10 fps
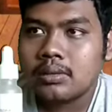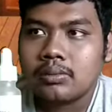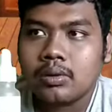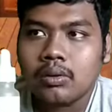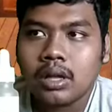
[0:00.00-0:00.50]

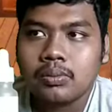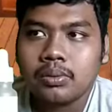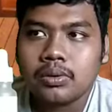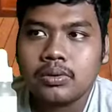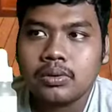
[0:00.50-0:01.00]
mengurangi
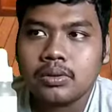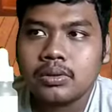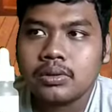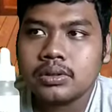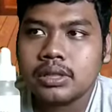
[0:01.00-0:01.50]
produk
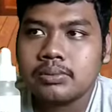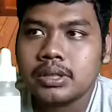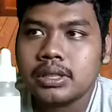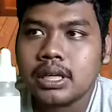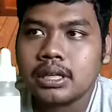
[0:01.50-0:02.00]
si
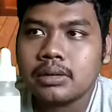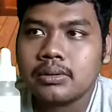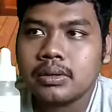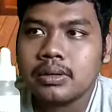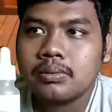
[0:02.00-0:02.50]
minyak yang
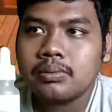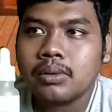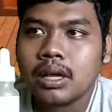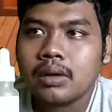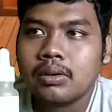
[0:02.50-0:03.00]

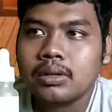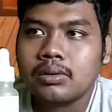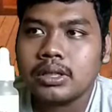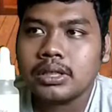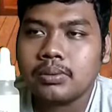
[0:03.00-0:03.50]
merawat
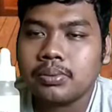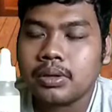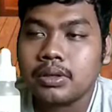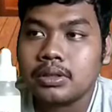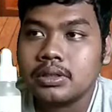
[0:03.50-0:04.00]
kulit yang
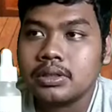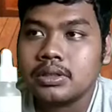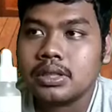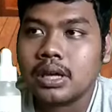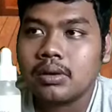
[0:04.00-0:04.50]

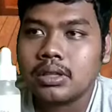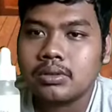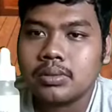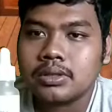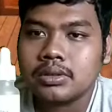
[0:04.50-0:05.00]
berjerawat itu
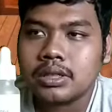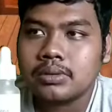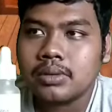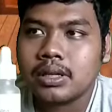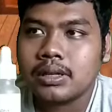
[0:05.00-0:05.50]
maksudnya
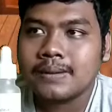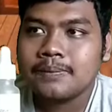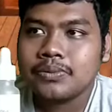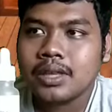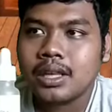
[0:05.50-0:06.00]
gimana
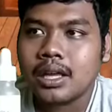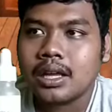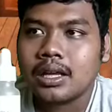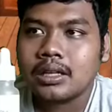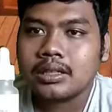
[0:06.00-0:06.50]
nah